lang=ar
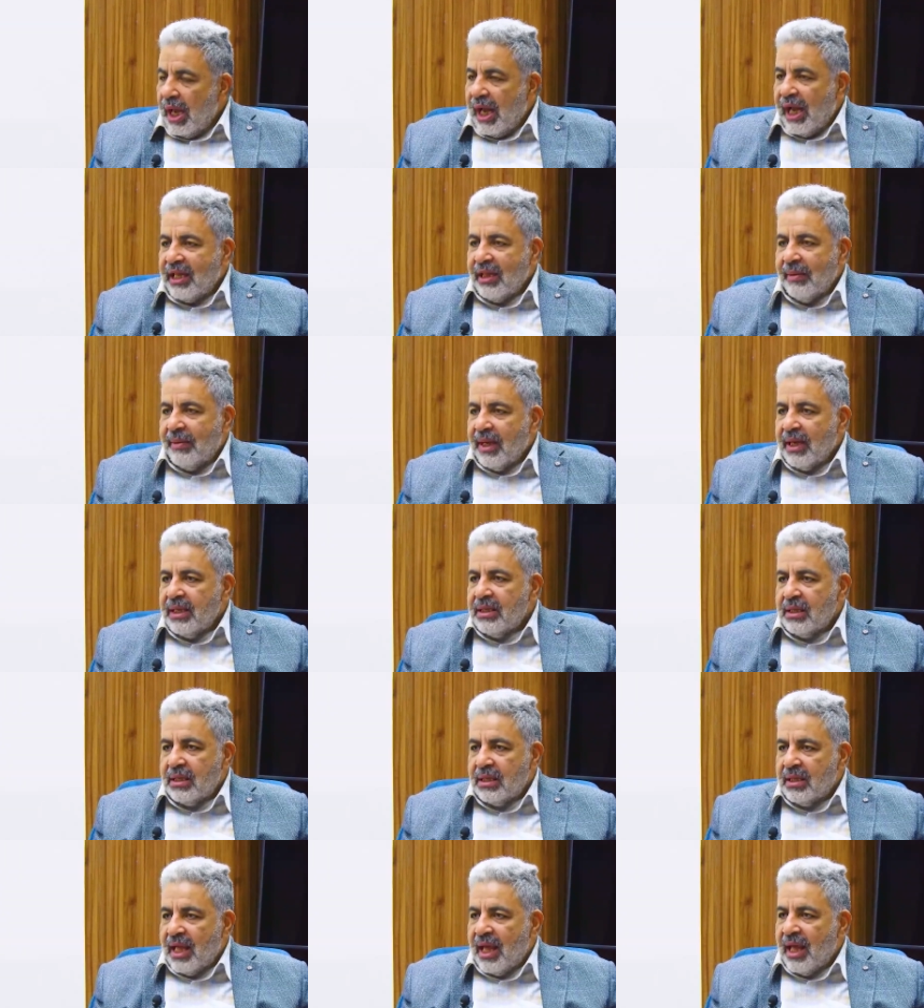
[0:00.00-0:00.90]
انا بجد
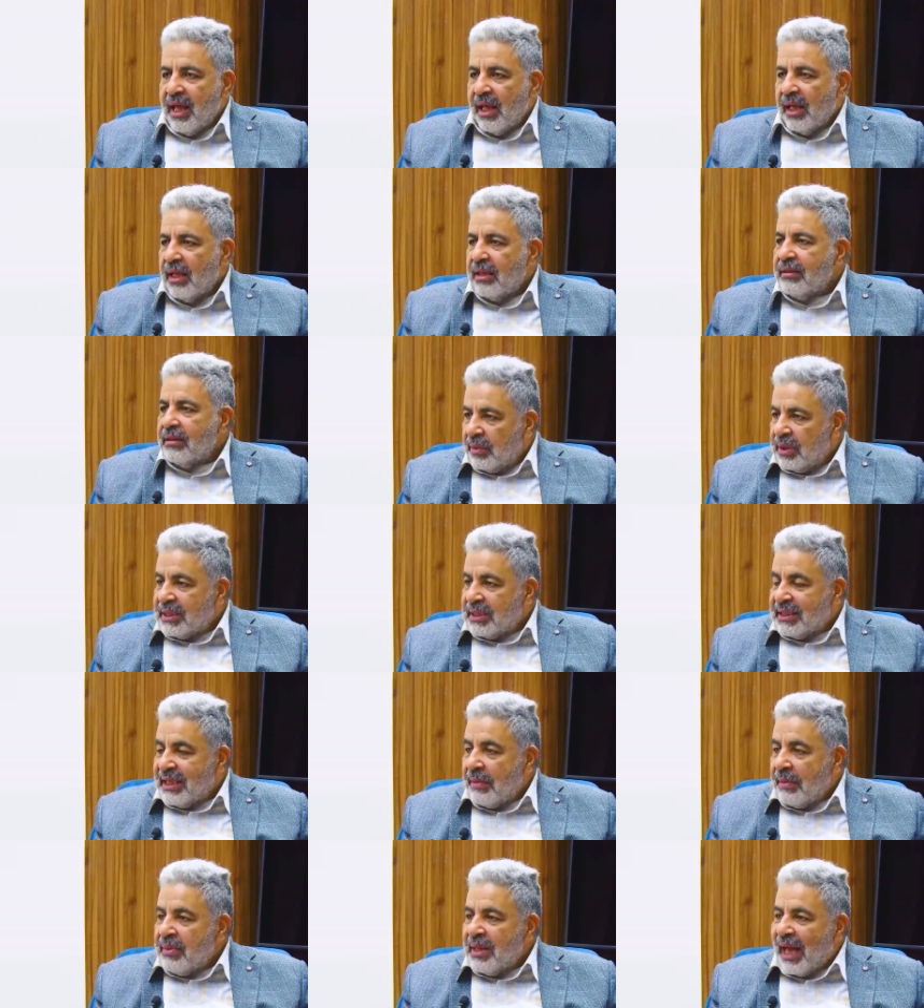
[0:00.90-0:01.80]
ان ده
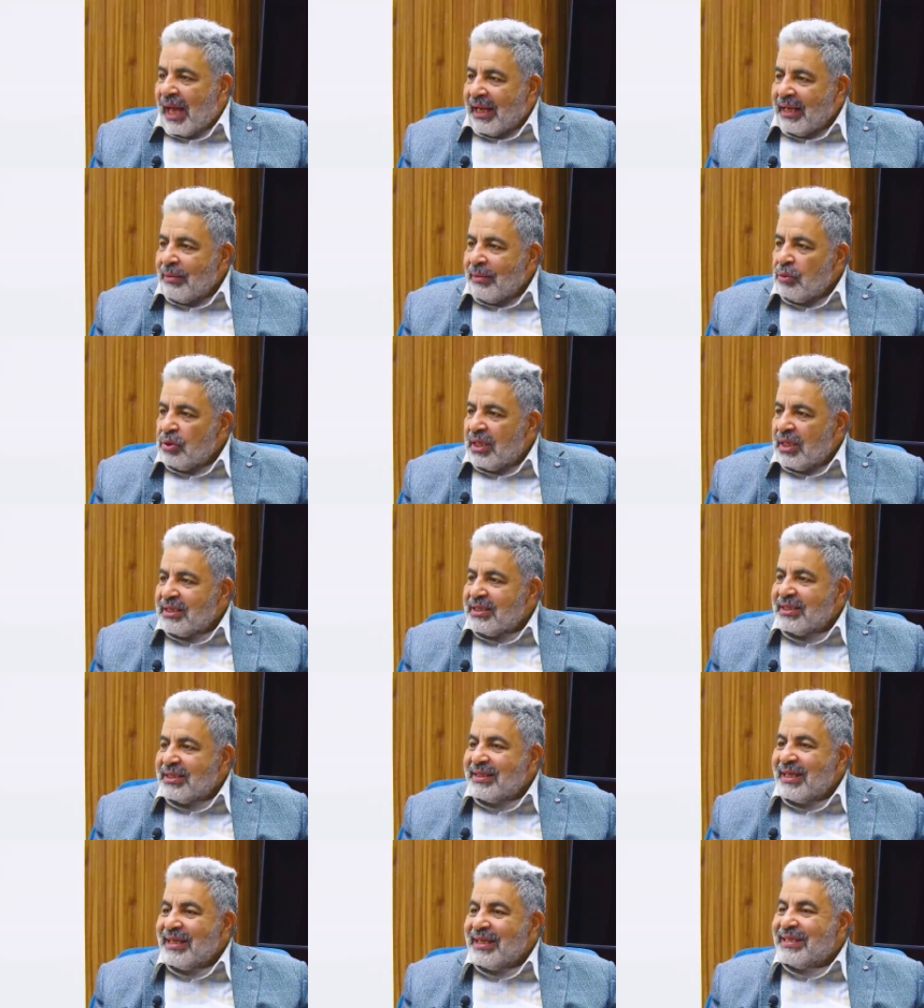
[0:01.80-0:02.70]
ازاي بيعلموا الناس
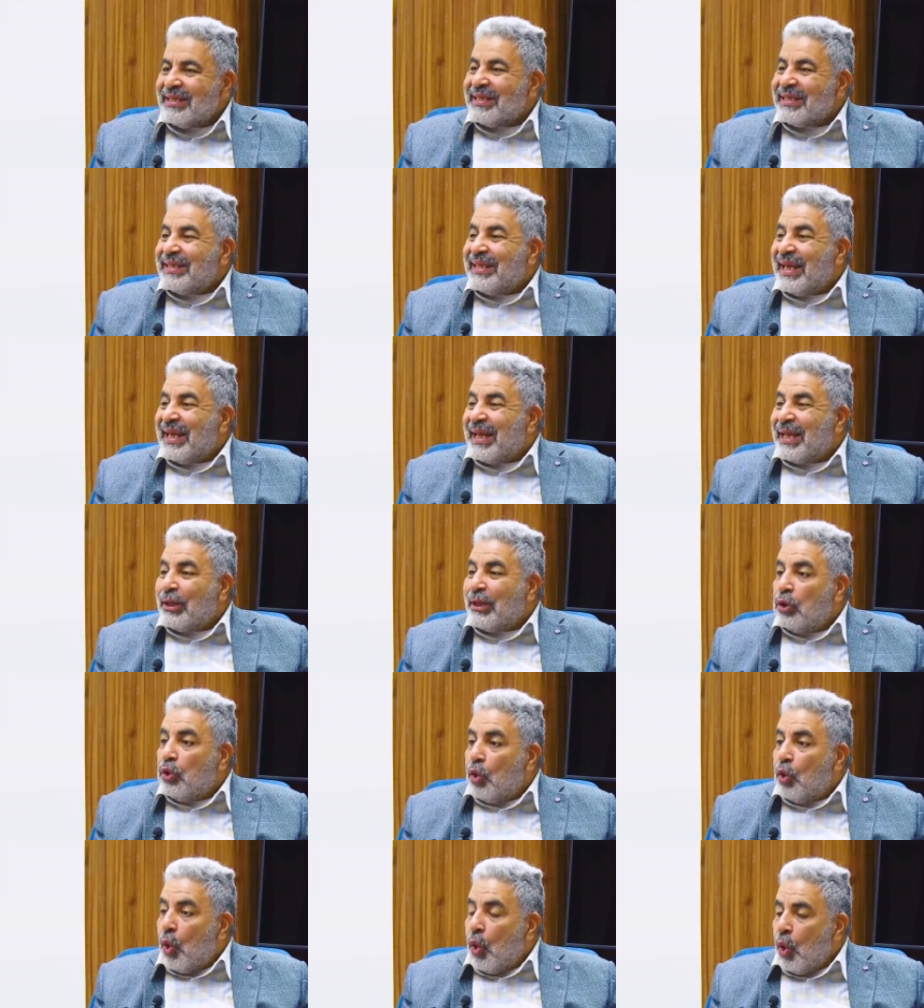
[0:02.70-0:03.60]
ازاي
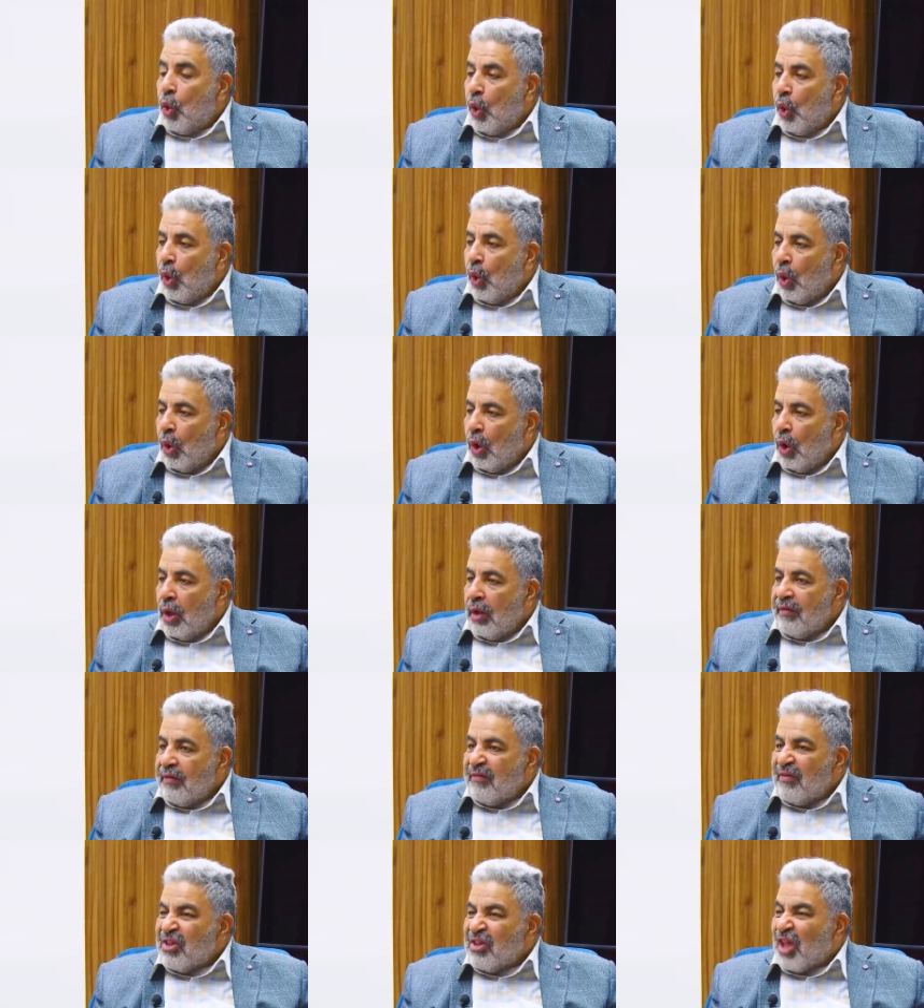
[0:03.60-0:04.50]
يتسجنوا
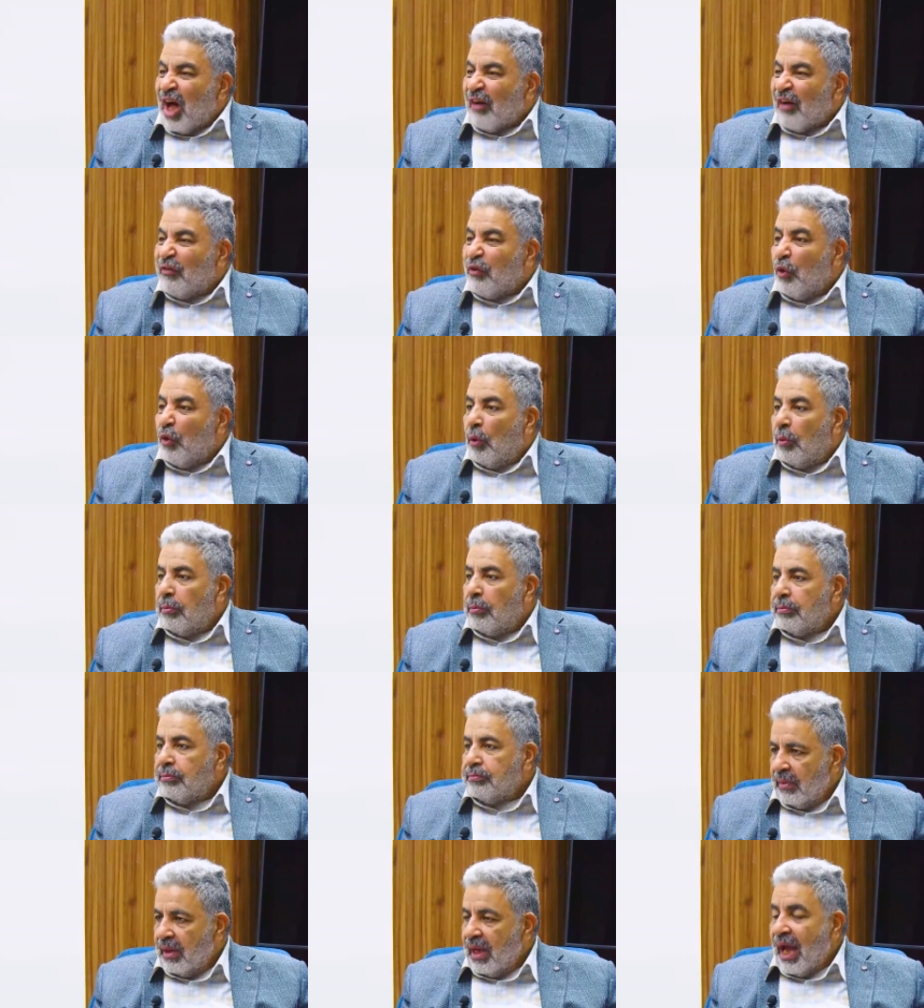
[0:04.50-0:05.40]
في ضعفهم
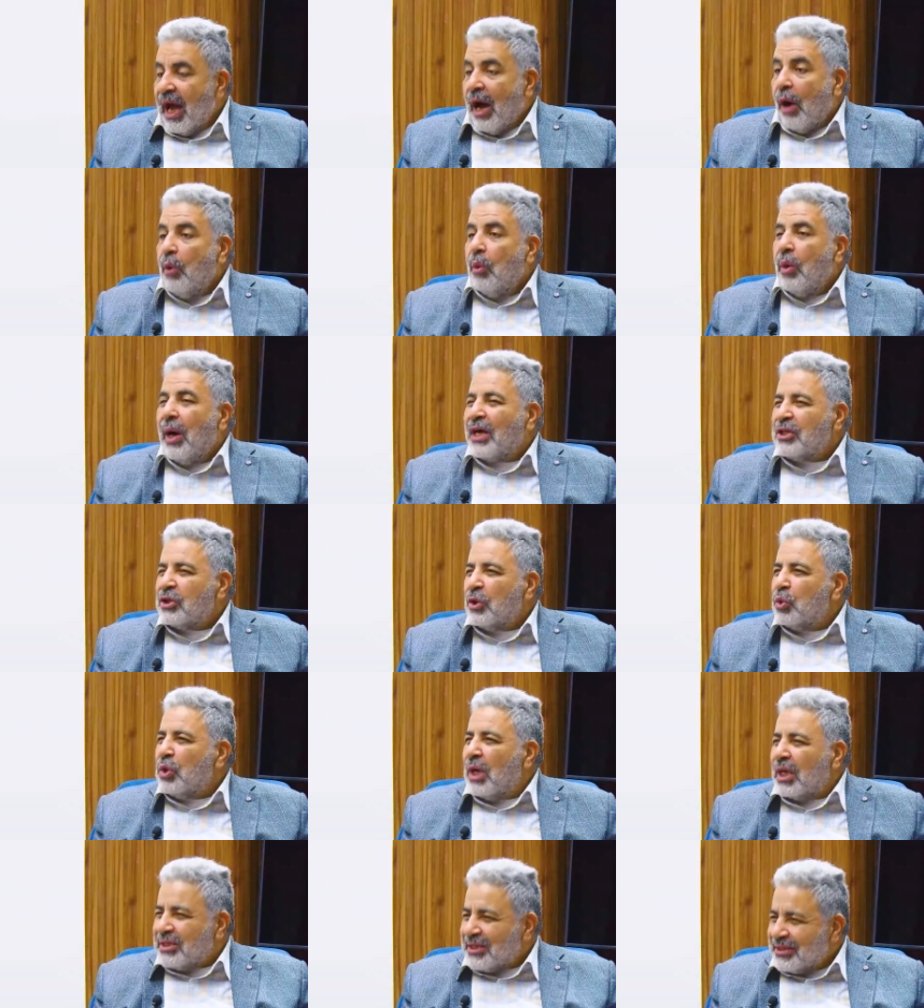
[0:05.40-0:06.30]
او عشان
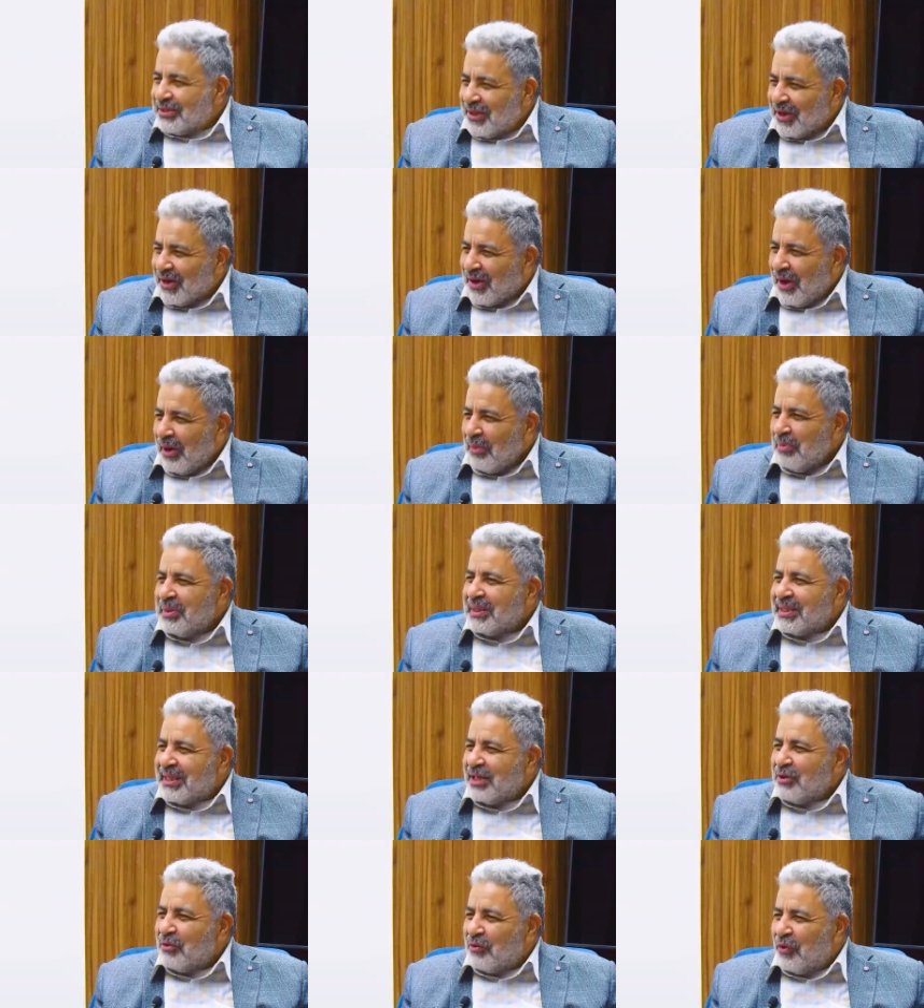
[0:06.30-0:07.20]
اكون اكثر دقه
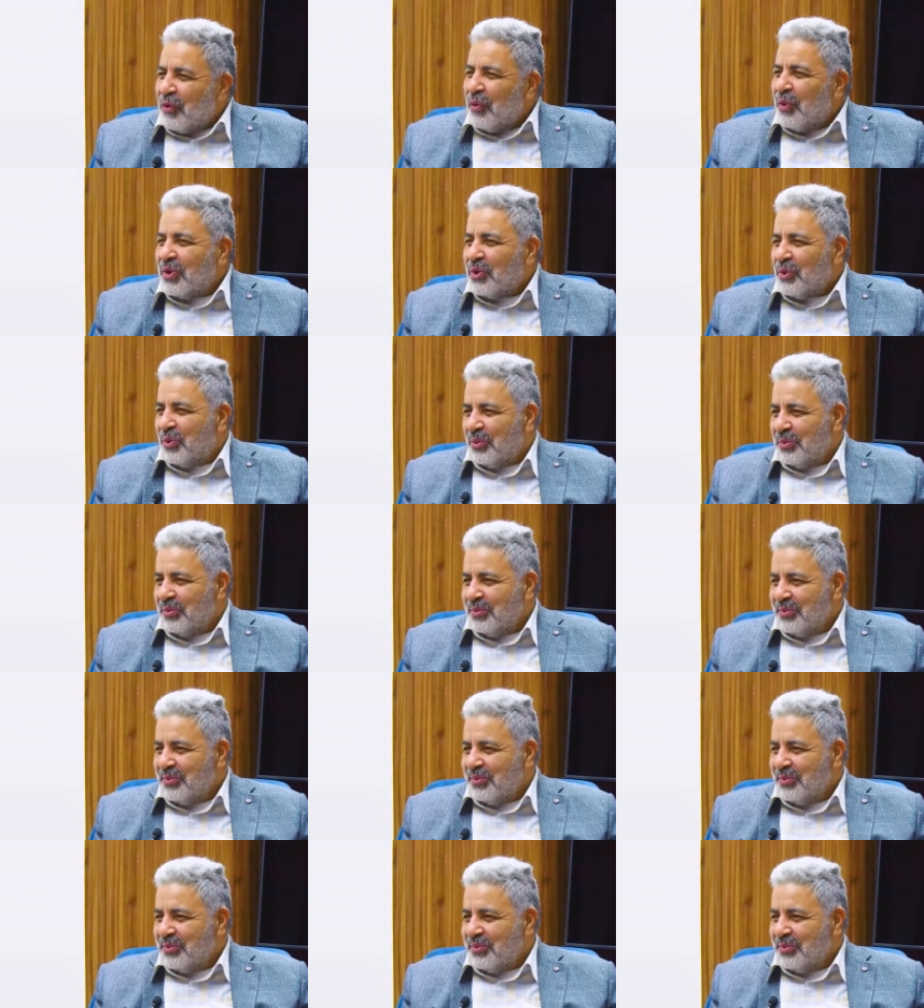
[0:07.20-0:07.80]
بيتسجنوا في قوتهم